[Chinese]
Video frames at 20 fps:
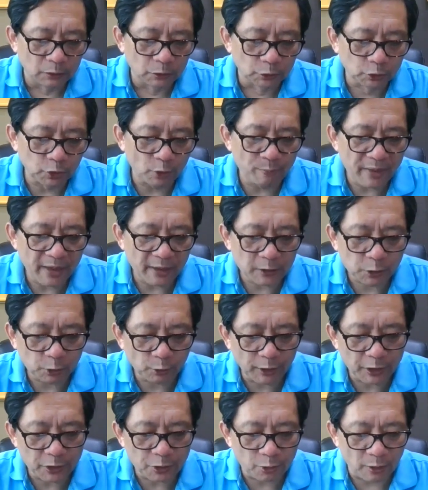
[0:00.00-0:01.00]
顺便
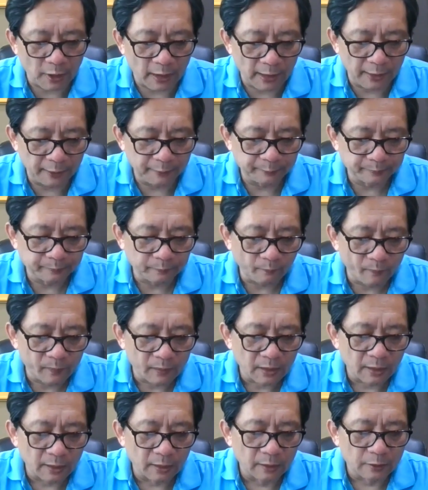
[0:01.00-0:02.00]
说一句啊。
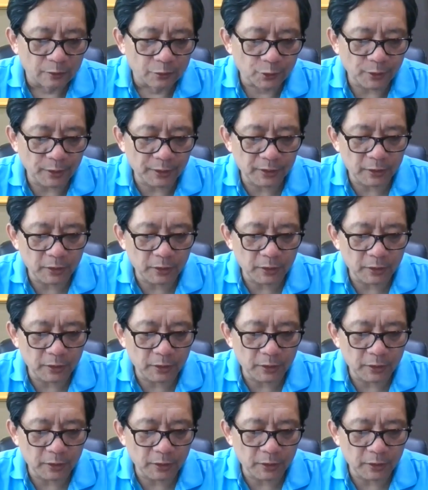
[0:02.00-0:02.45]
最